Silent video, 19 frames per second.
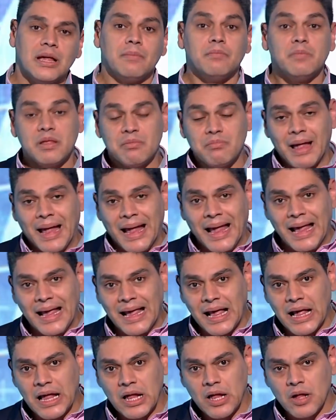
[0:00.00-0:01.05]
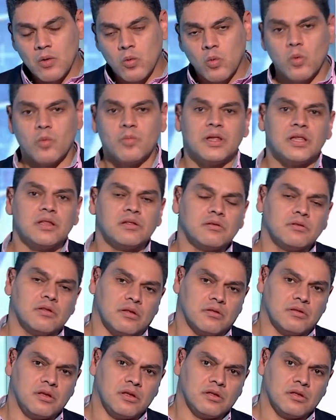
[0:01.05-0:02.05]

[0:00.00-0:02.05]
مين معايا ومين ضدي